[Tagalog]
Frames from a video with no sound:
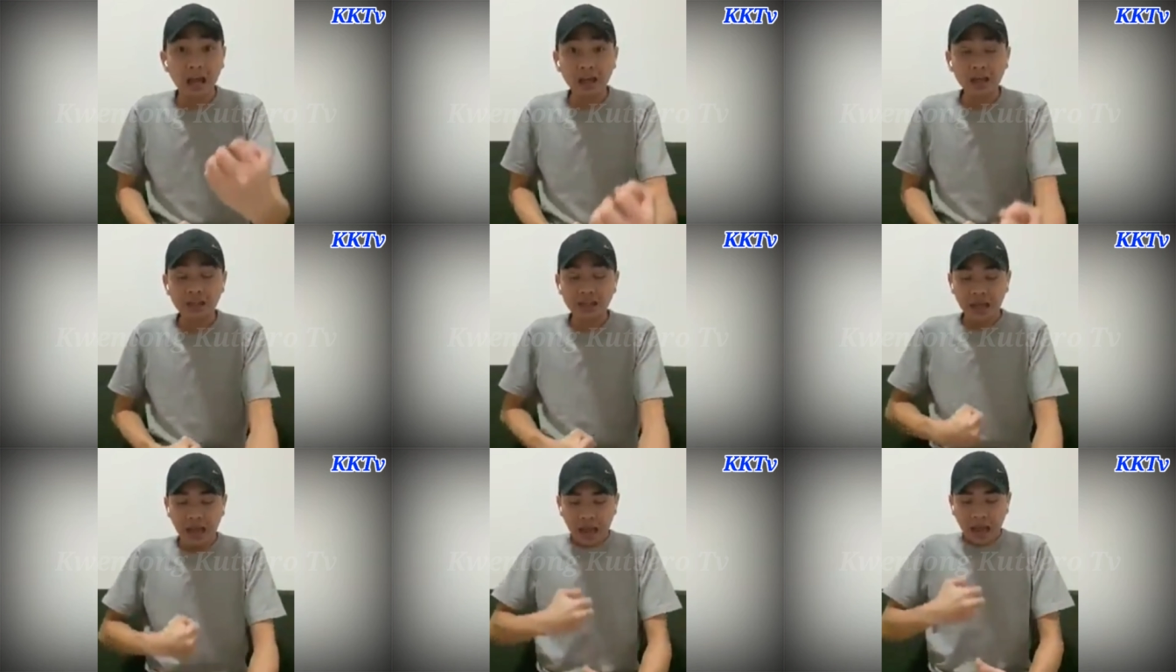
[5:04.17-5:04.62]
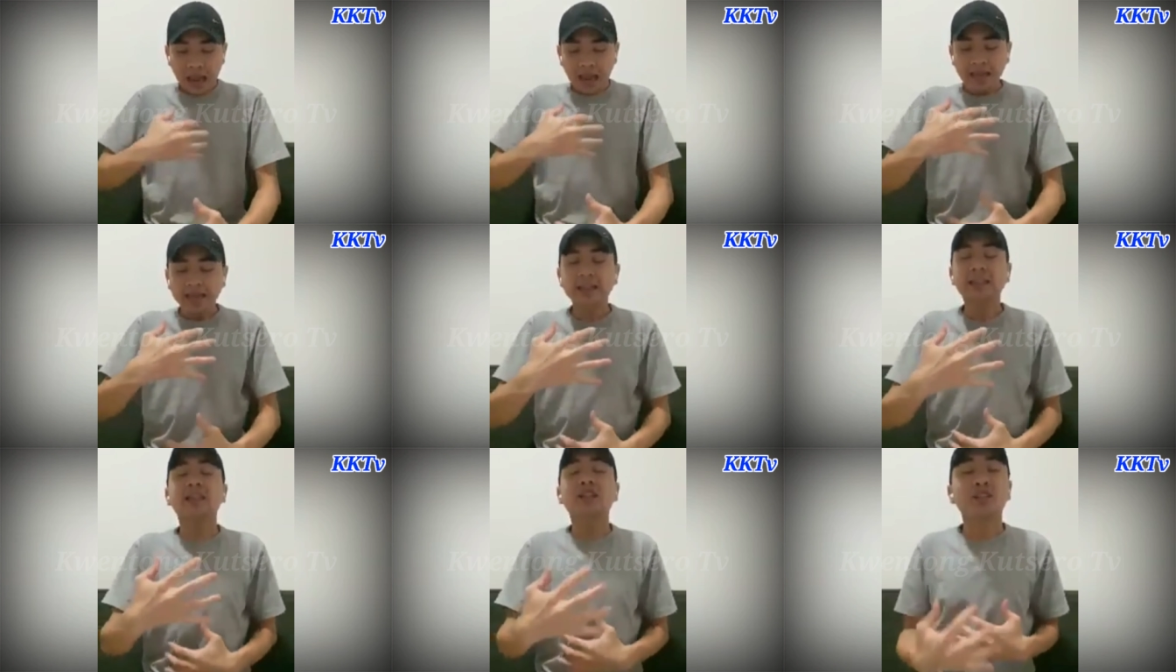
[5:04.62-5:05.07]
ngayon na
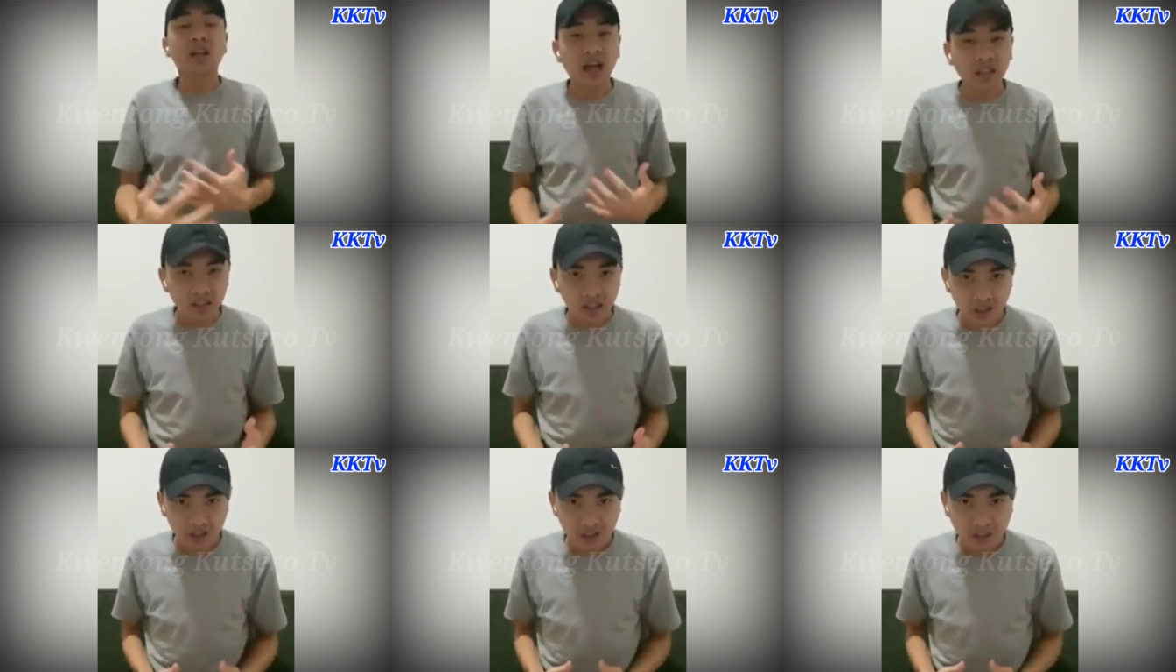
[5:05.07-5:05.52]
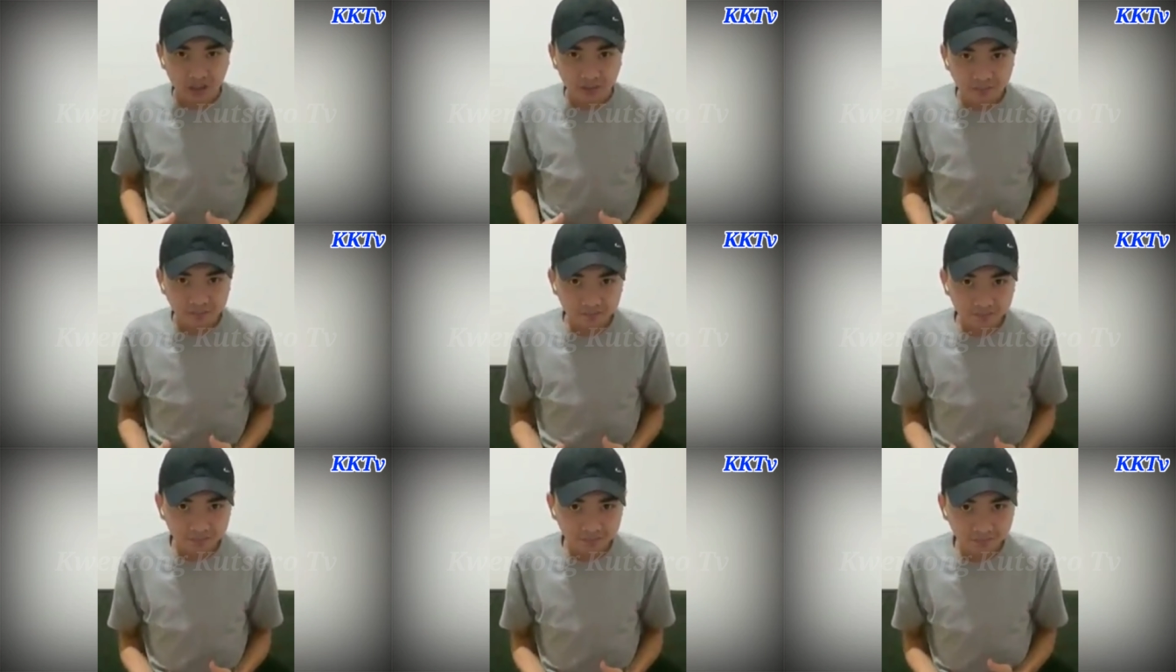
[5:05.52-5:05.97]
strategy,
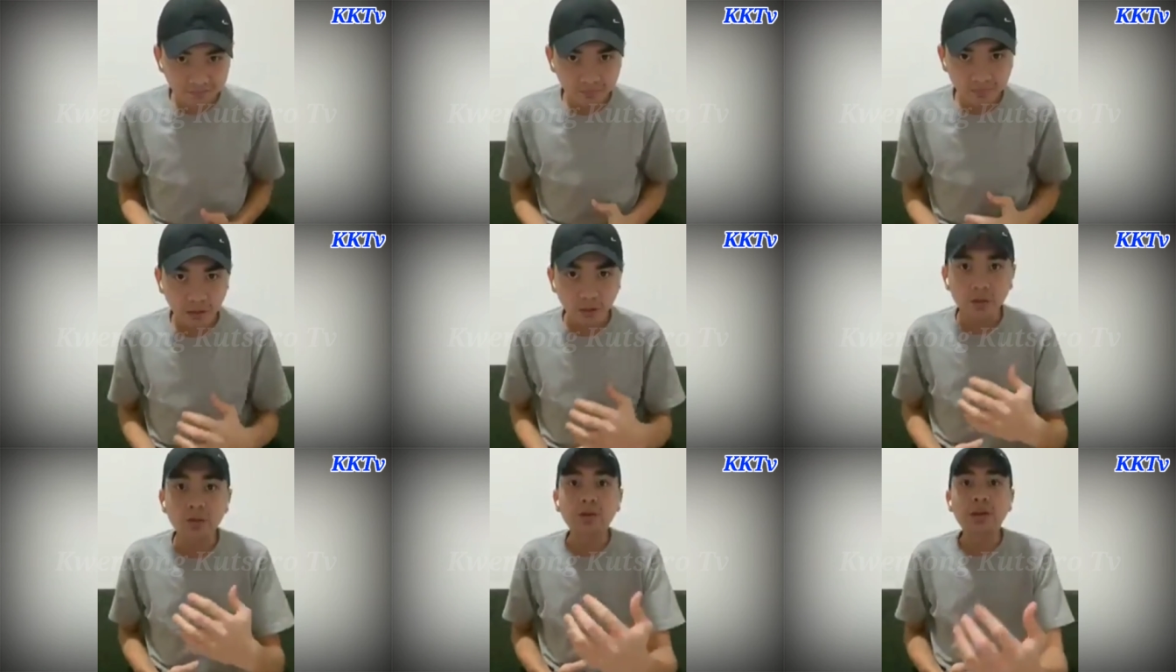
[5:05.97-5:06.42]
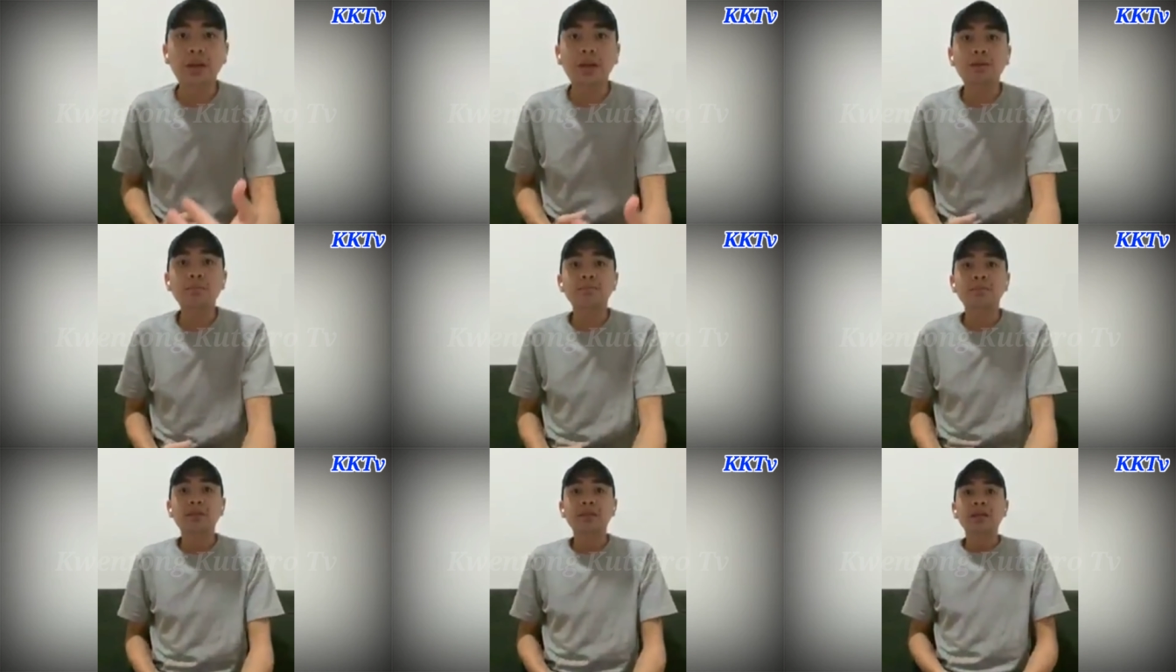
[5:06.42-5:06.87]

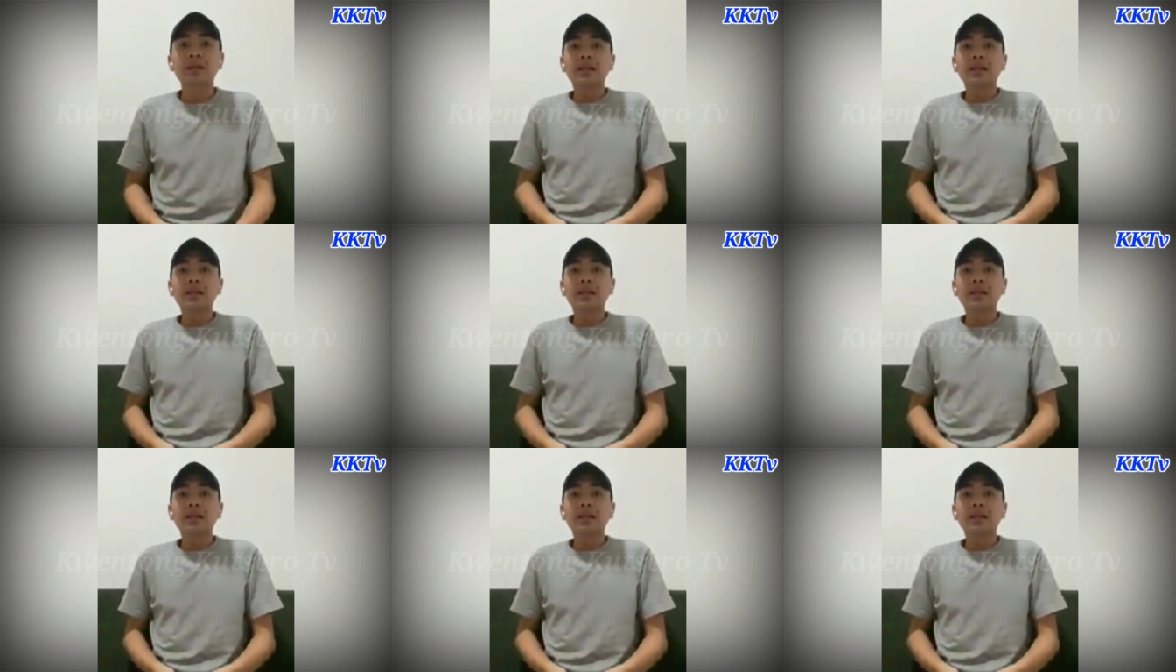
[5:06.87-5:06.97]
okay,